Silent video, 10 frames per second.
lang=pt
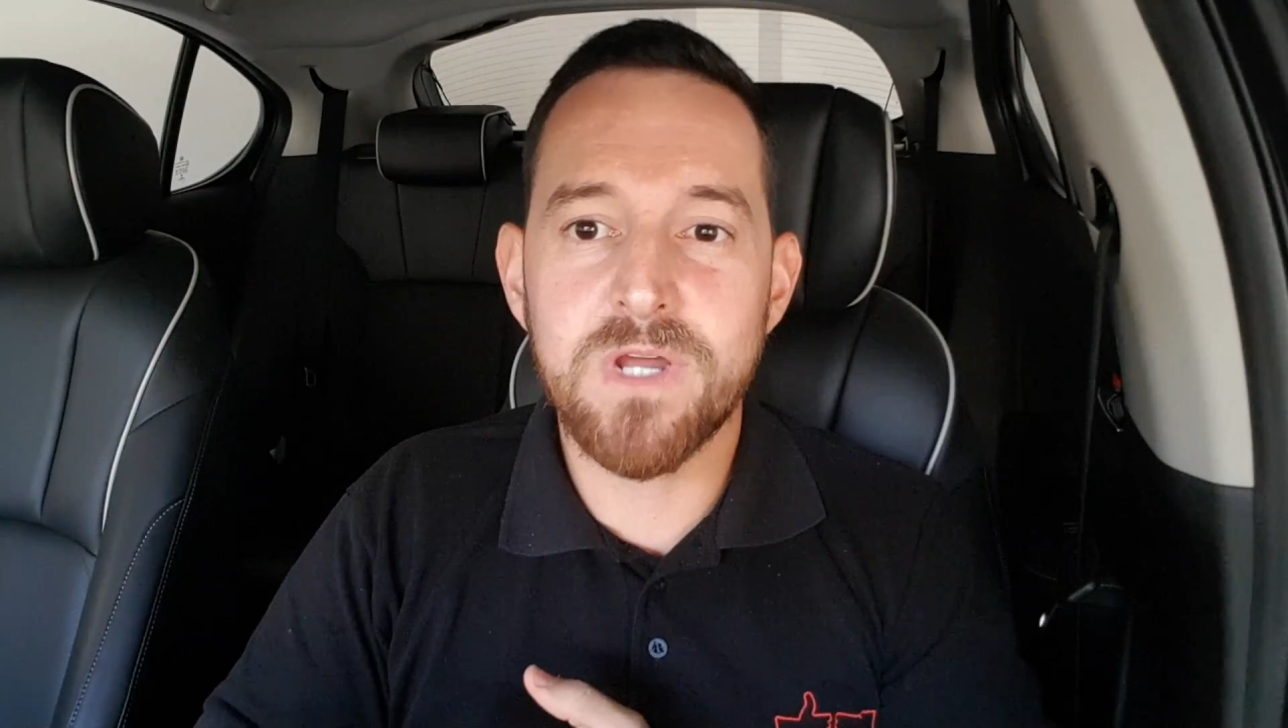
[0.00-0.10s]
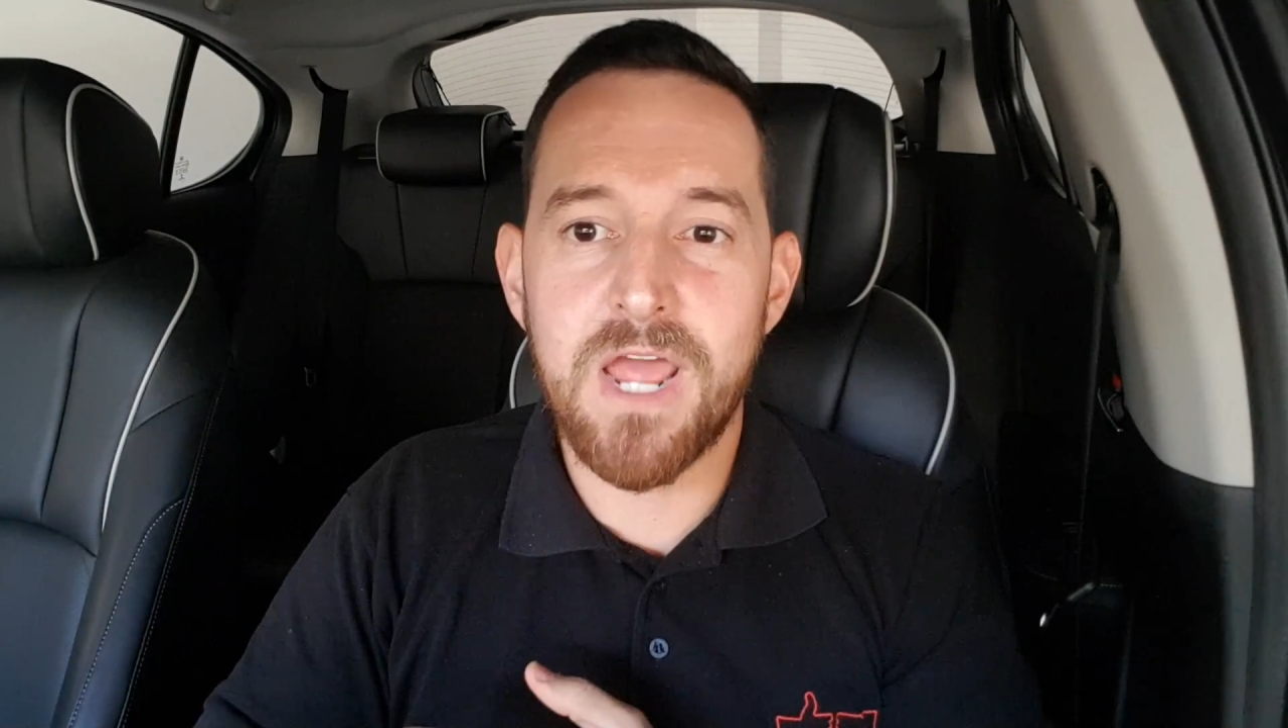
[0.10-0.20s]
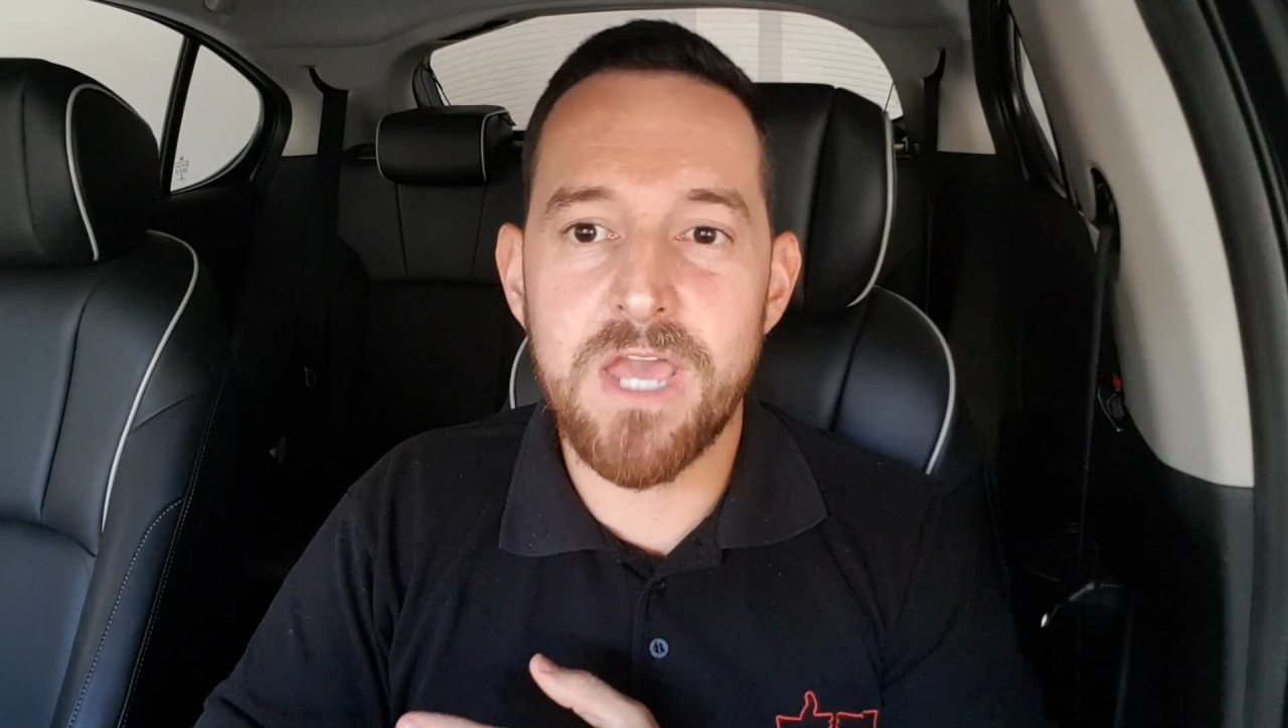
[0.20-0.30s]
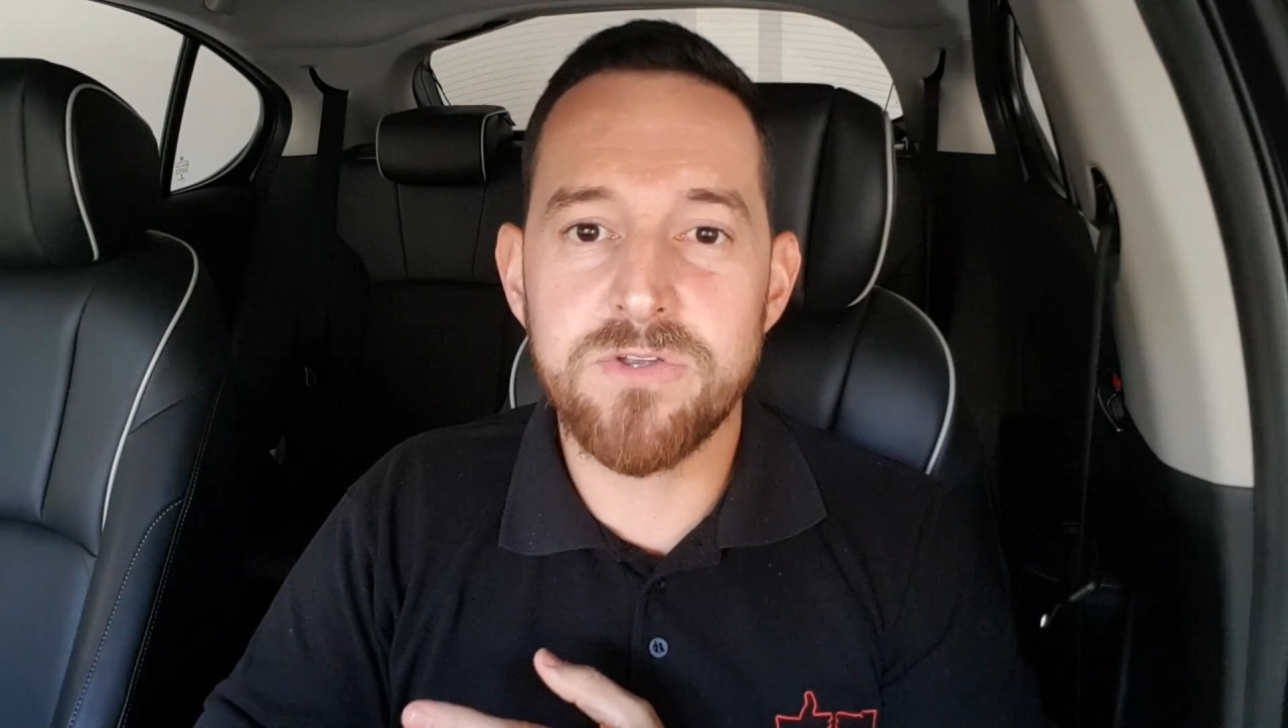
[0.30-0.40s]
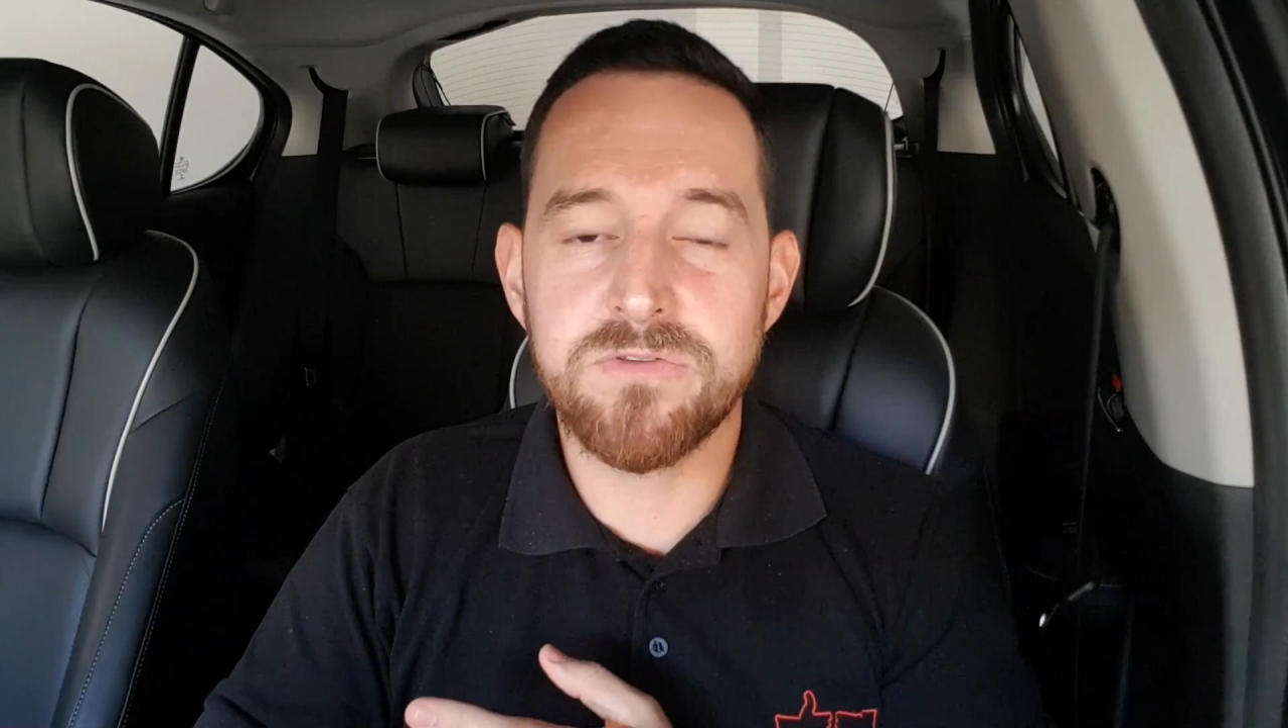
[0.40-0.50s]

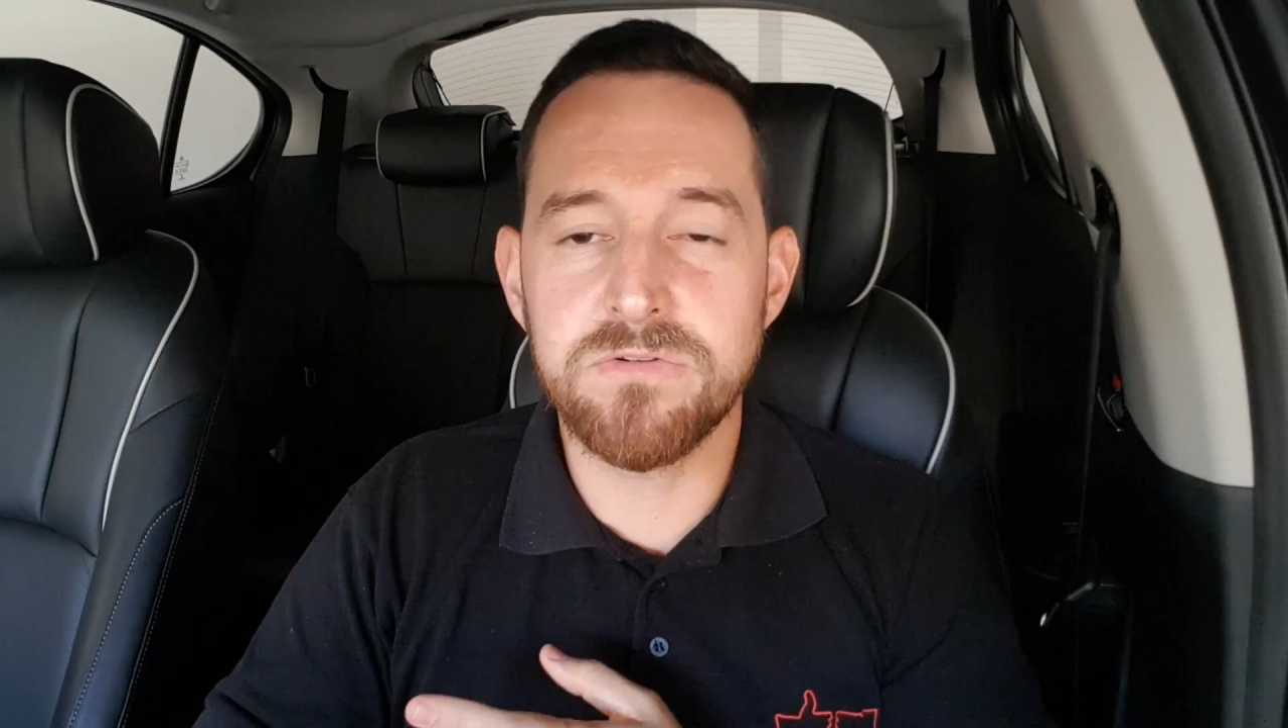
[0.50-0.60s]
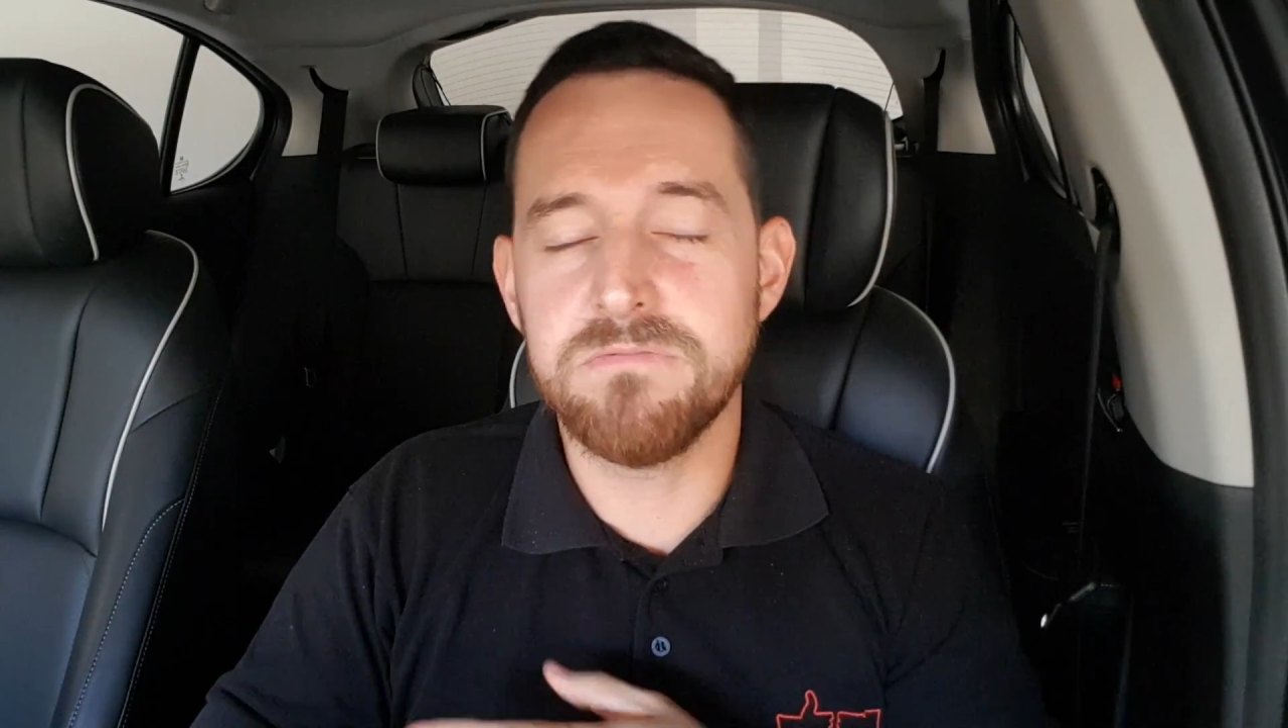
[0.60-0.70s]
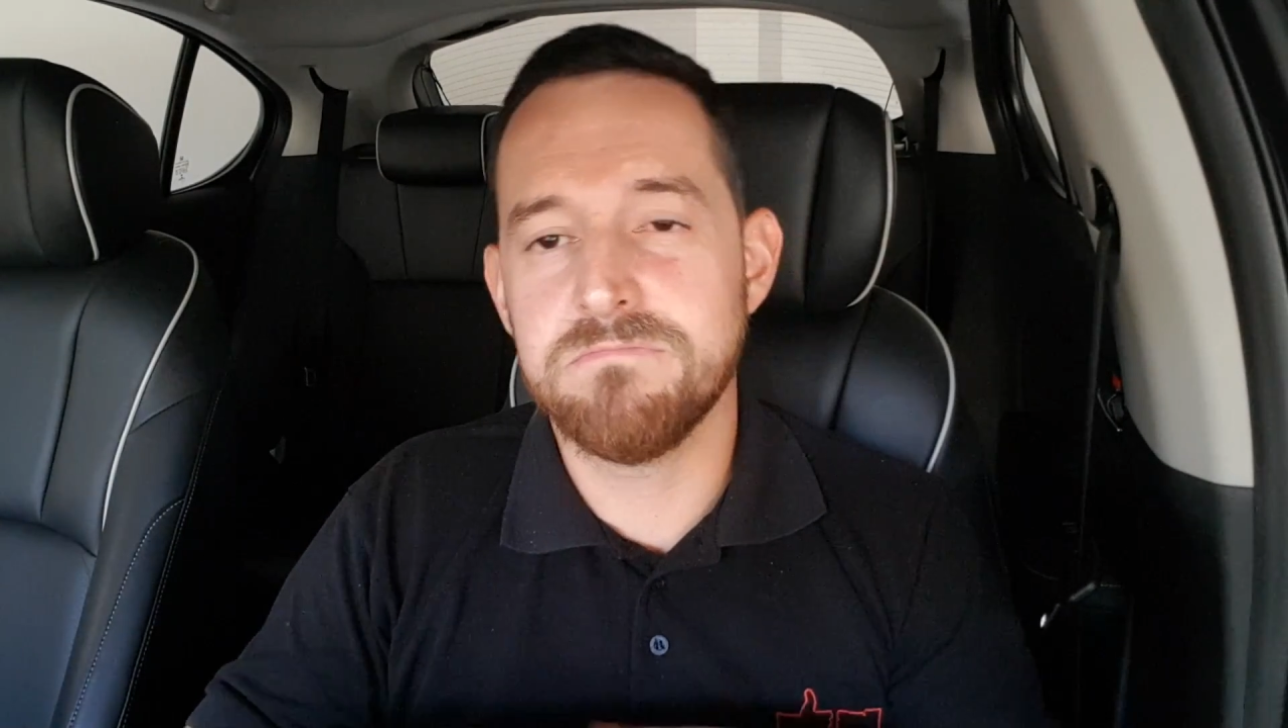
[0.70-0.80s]
crédito,